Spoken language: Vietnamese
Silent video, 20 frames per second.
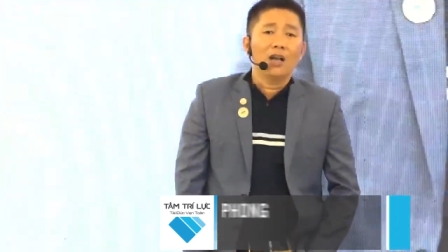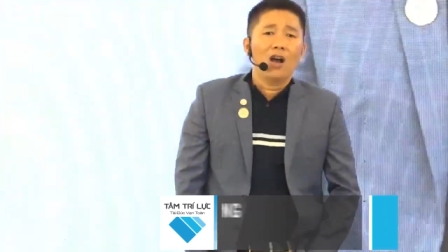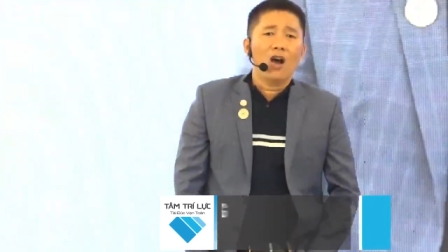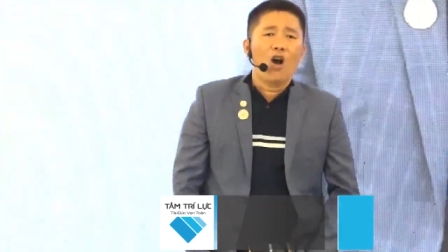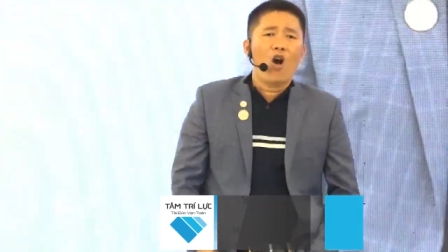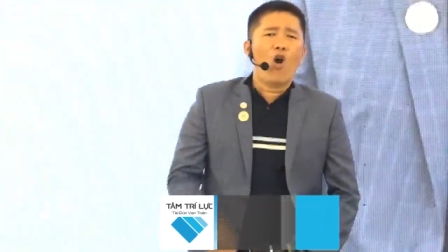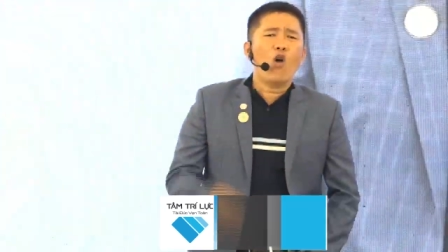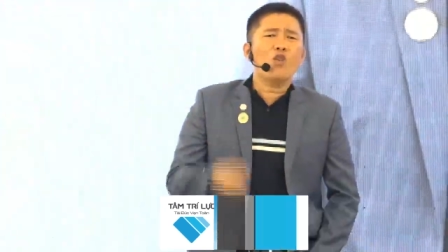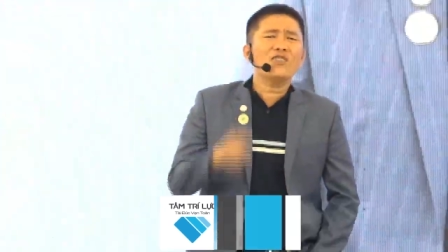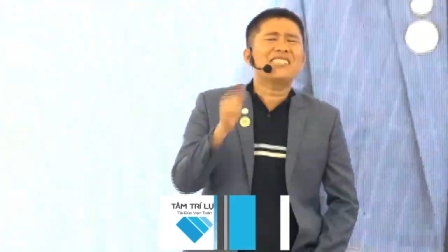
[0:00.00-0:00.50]

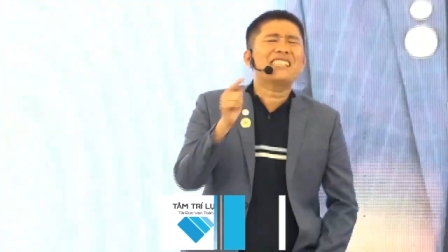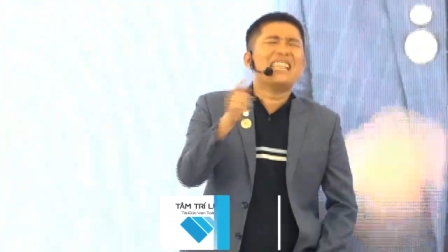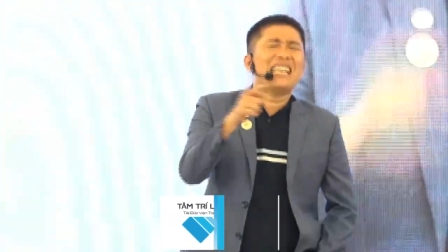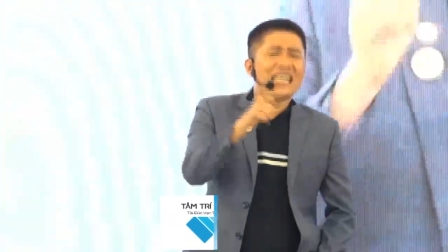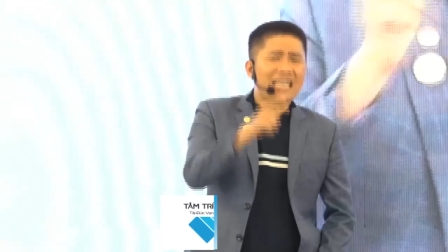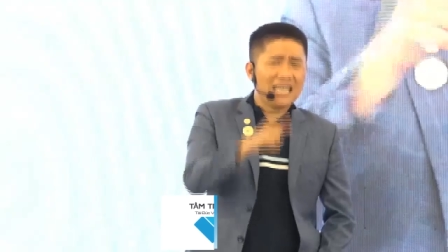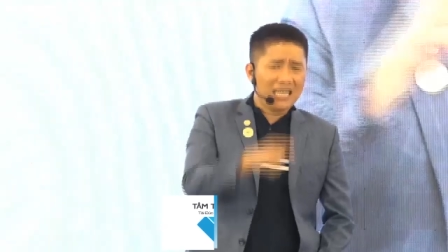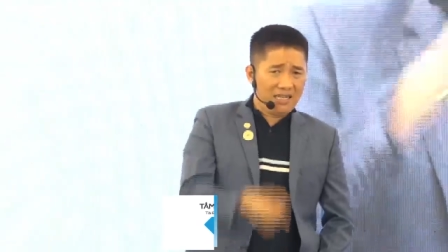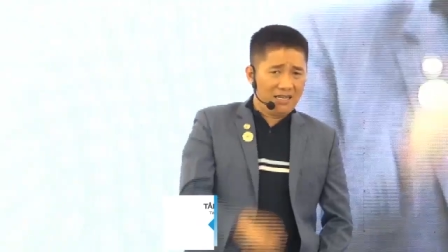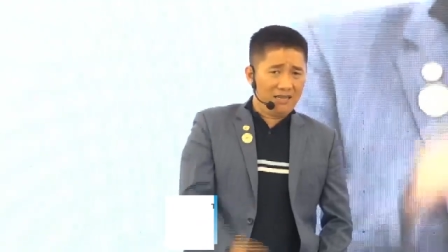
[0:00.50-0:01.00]
hối
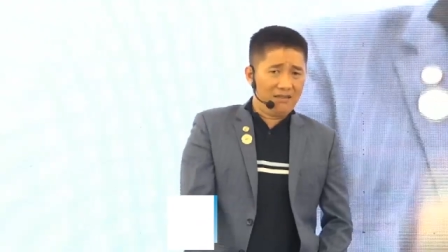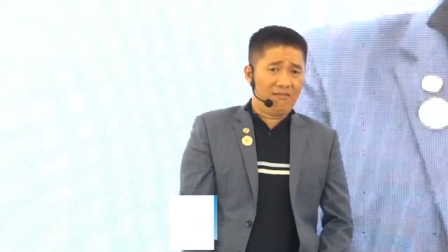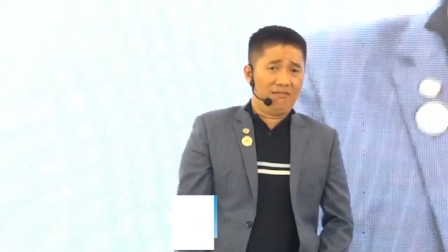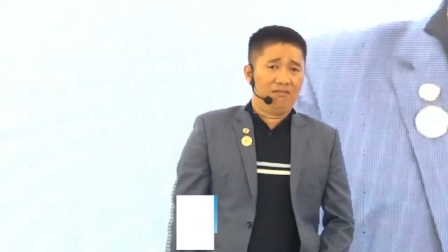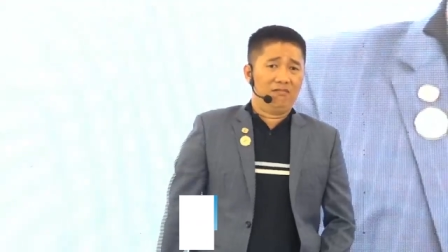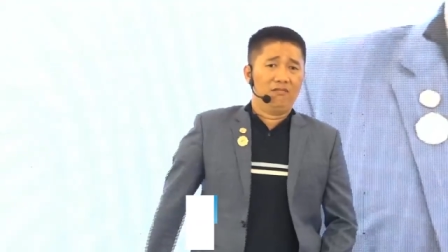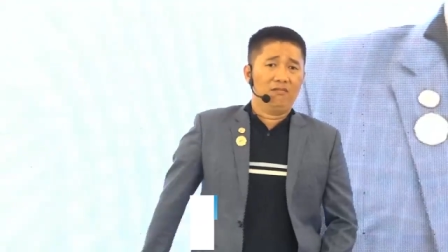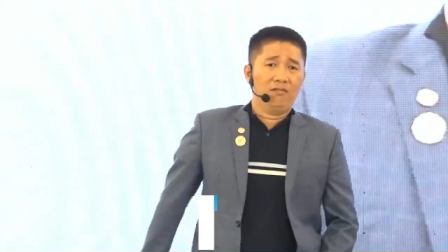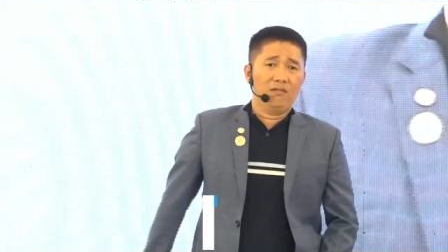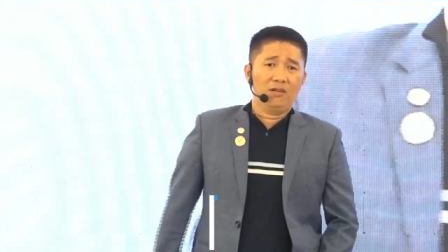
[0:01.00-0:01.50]
xí
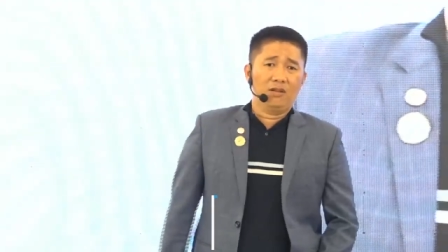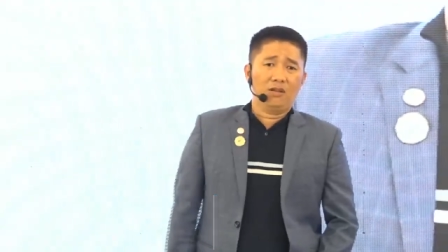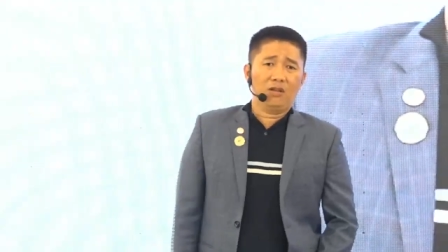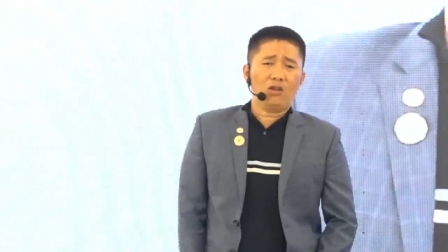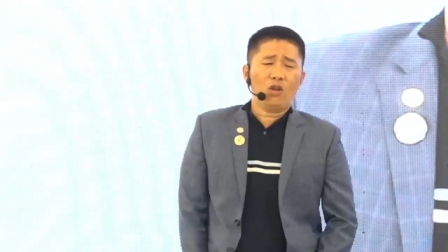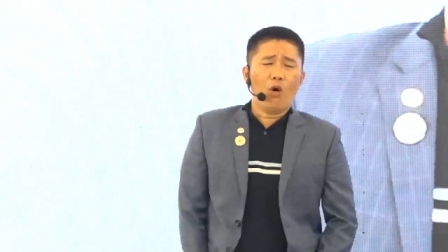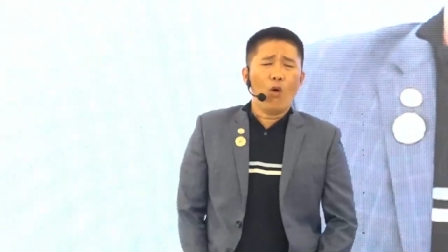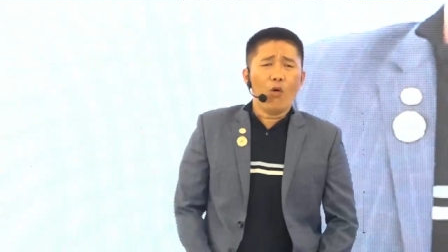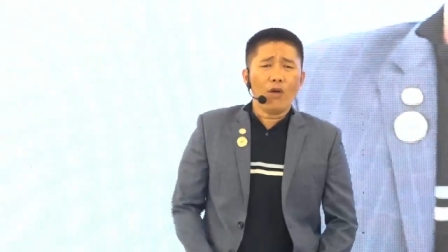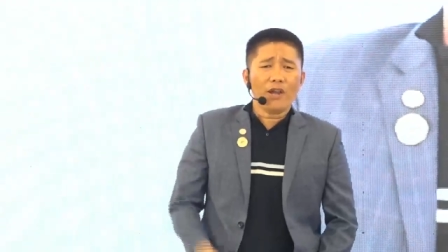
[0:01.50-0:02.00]
nó
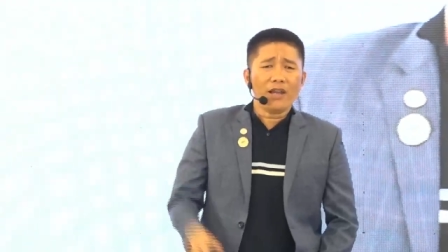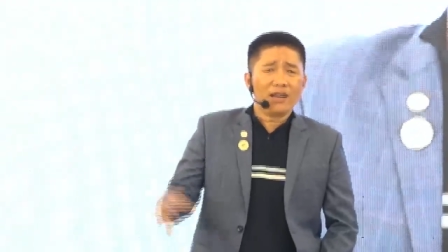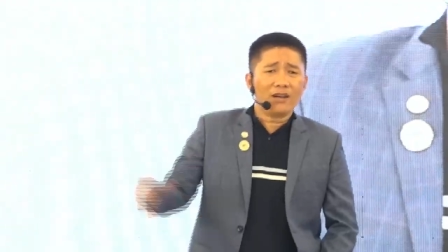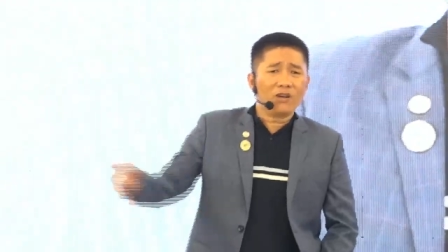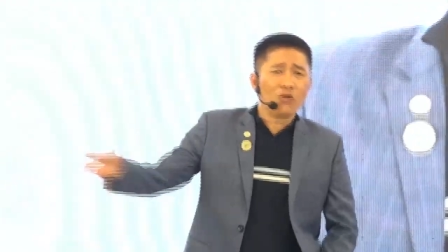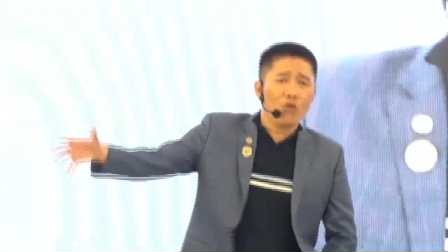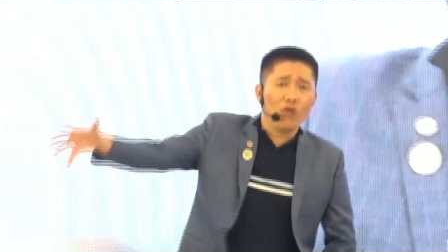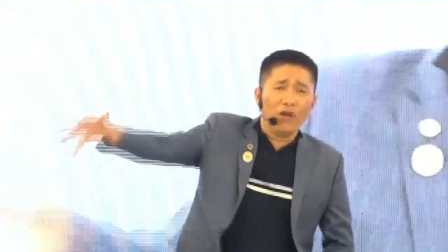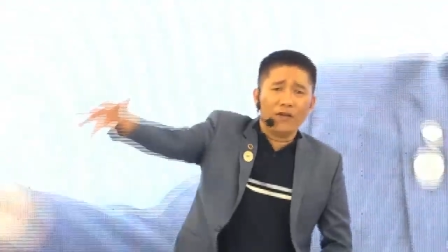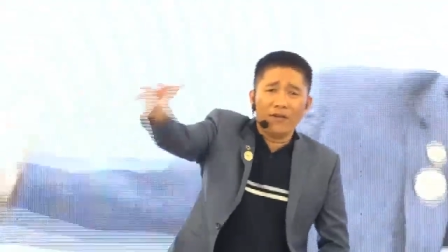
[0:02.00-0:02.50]
thúi
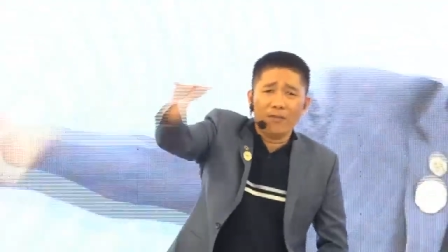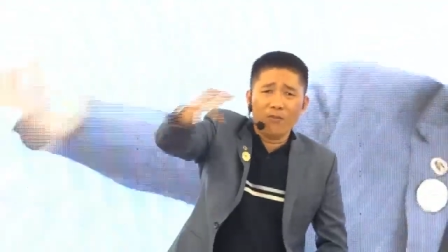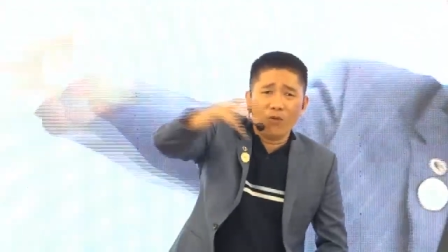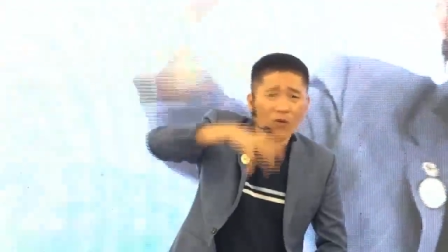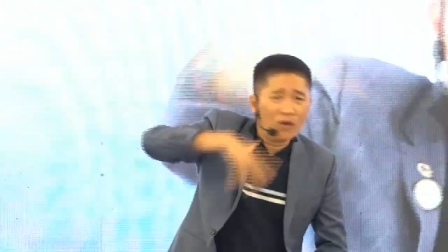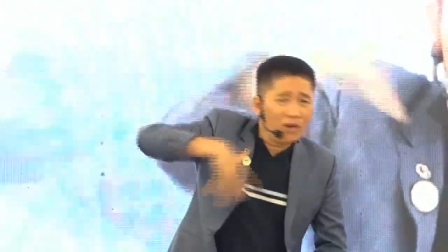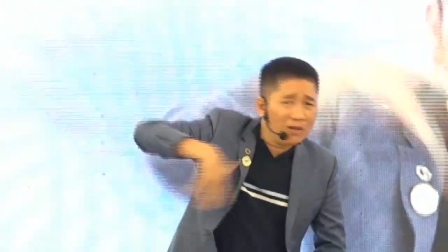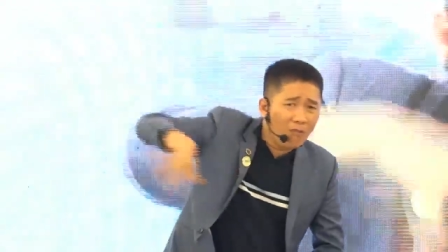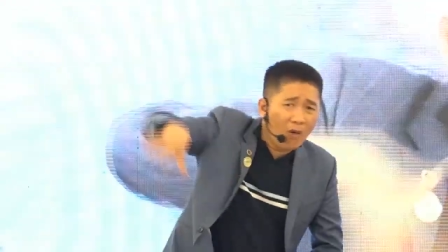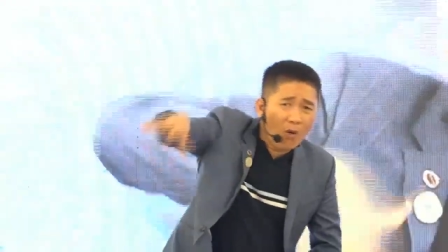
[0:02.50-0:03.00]
ruồi với
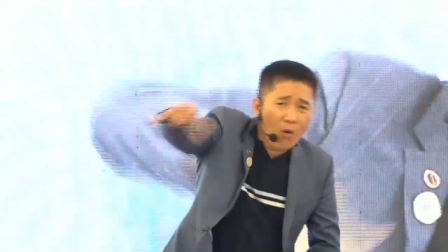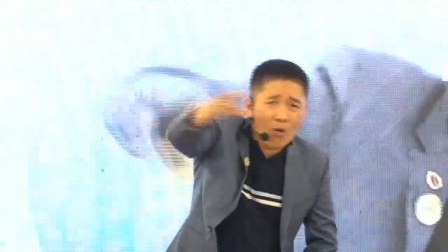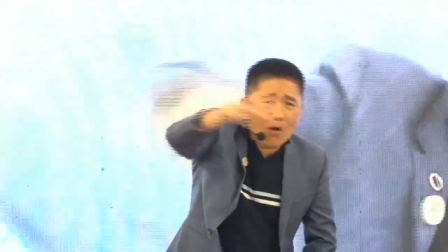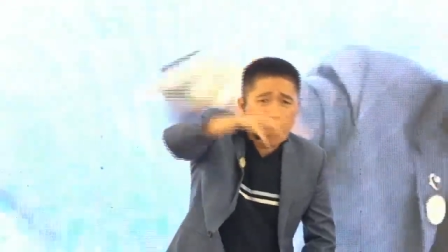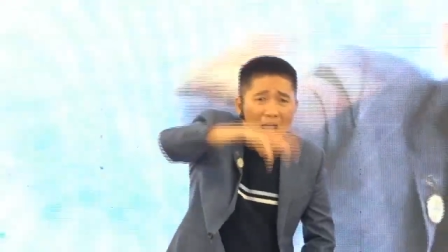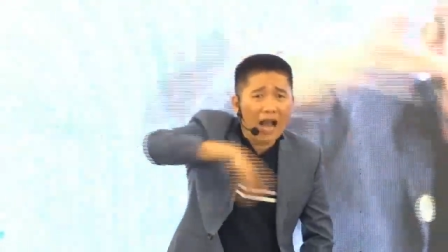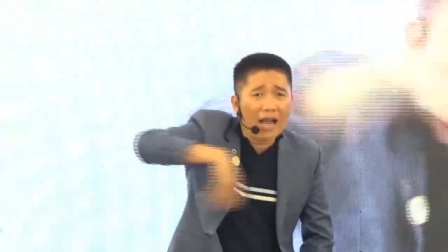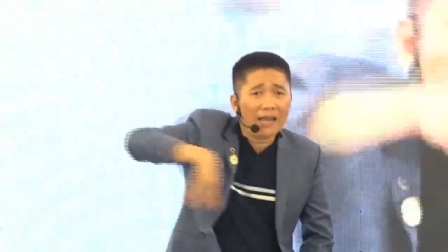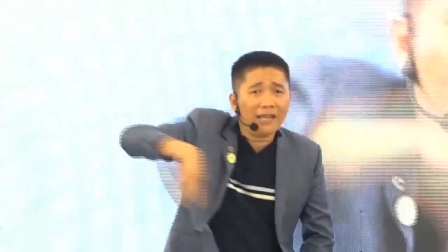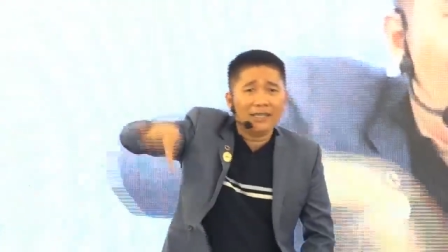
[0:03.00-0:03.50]
mũi nó bu
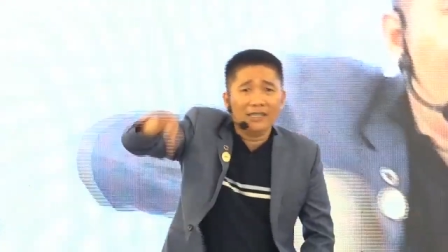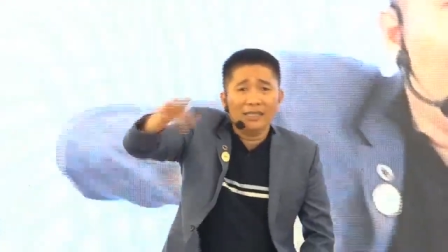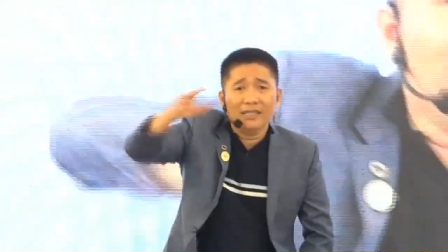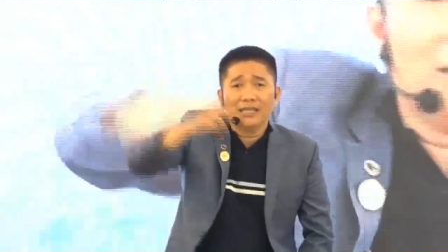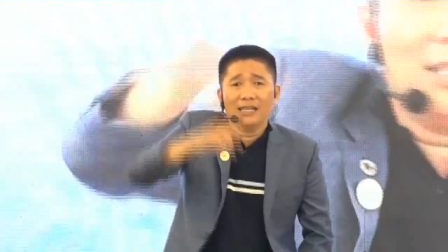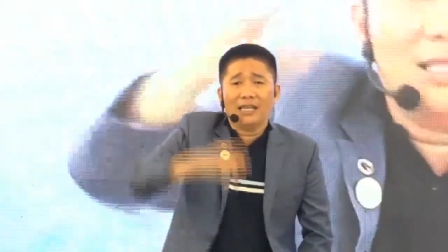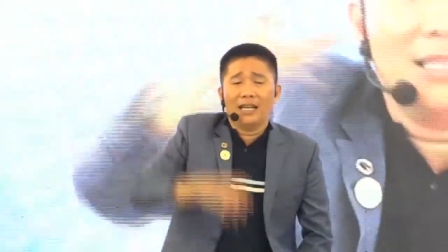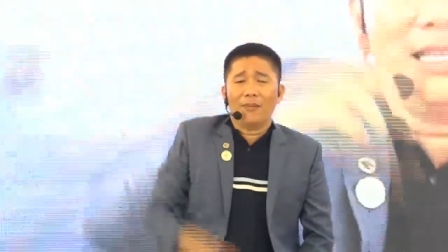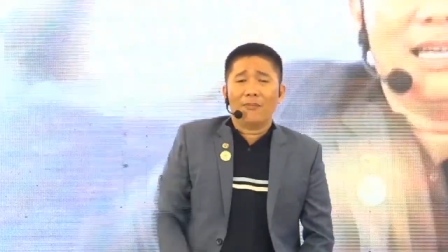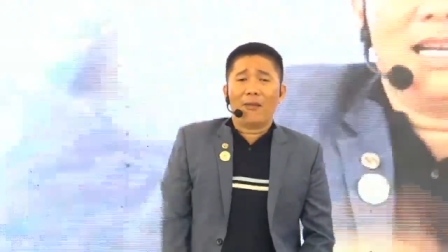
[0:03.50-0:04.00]
lại
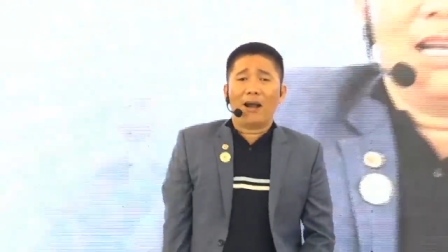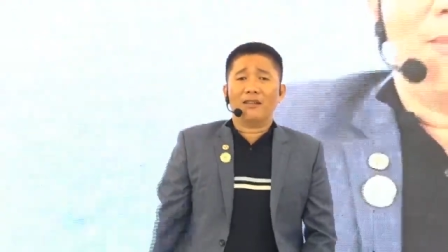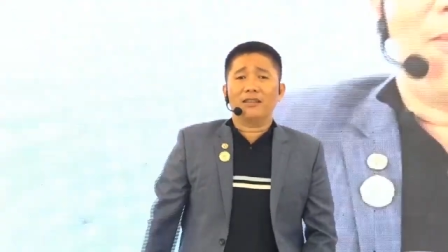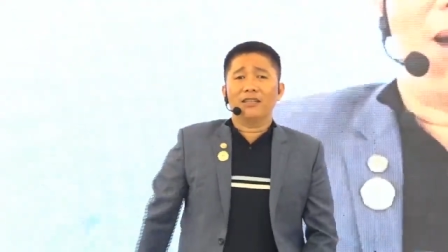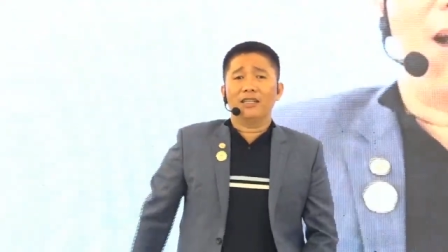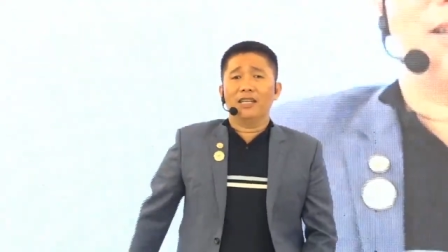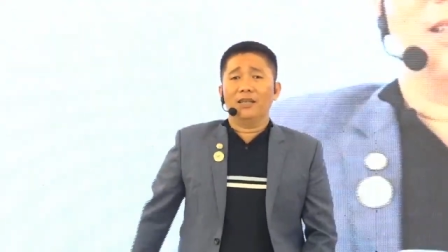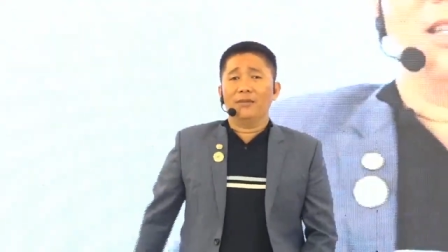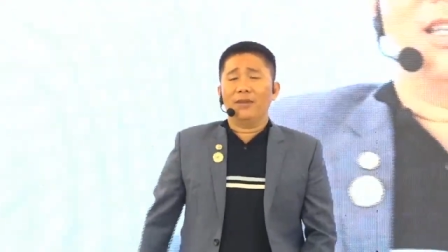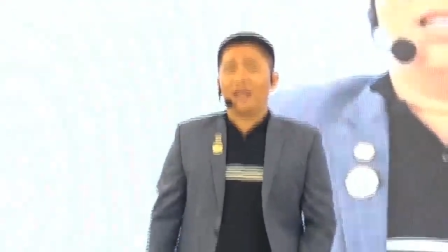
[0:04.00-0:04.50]
bao nhiêu
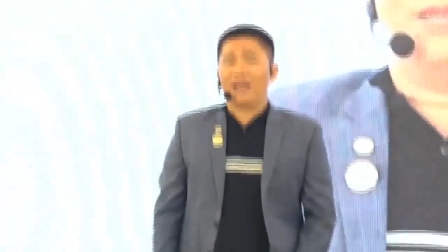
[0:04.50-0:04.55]
người biết